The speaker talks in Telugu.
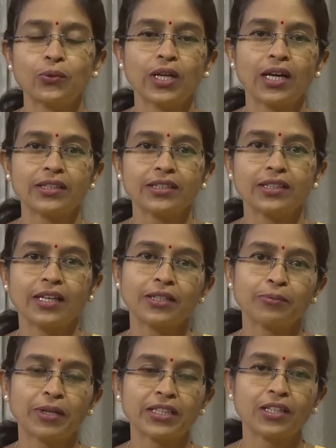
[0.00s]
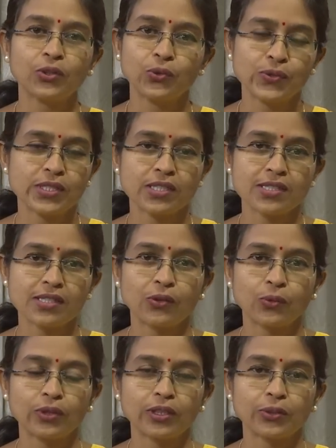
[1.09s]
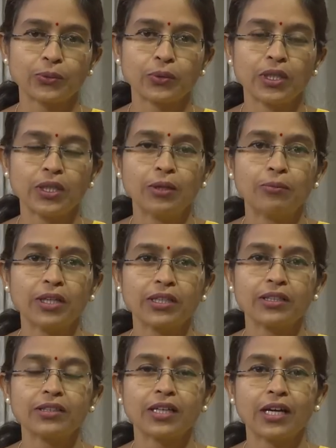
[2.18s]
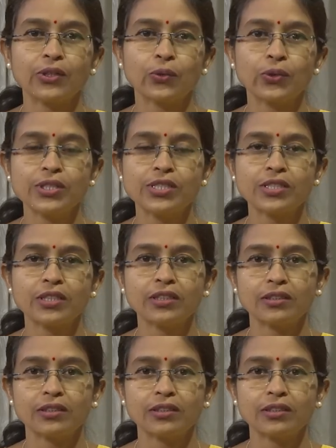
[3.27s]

నాది అనే పదాలు యూజ్ చేస్తూ ఉంటారు మరి దాని గురించి